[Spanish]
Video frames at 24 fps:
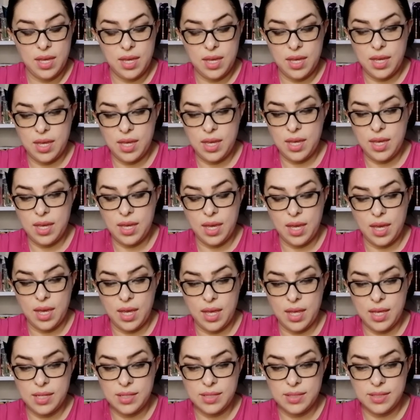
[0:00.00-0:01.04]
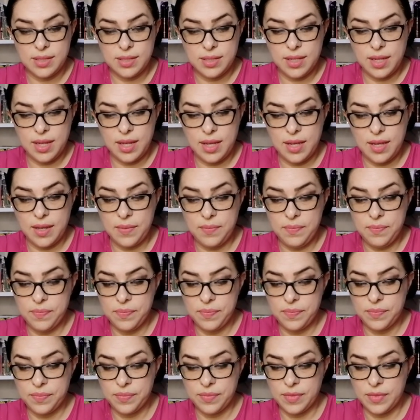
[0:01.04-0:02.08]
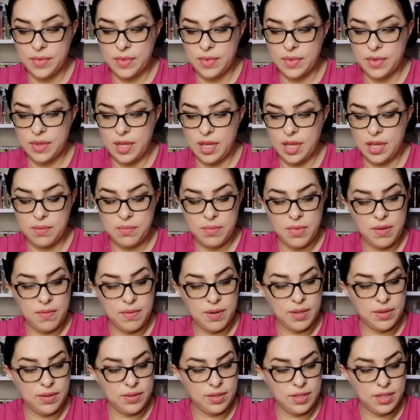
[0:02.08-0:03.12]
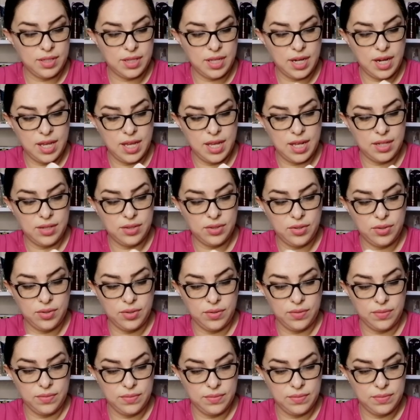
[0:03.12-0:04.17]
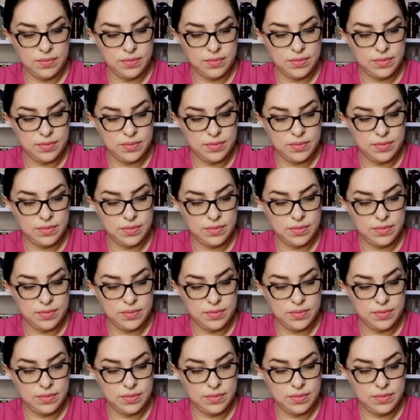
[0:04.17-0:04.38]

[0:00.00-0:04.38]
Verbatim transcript: Y este, déjenme ver dónde trae el tono.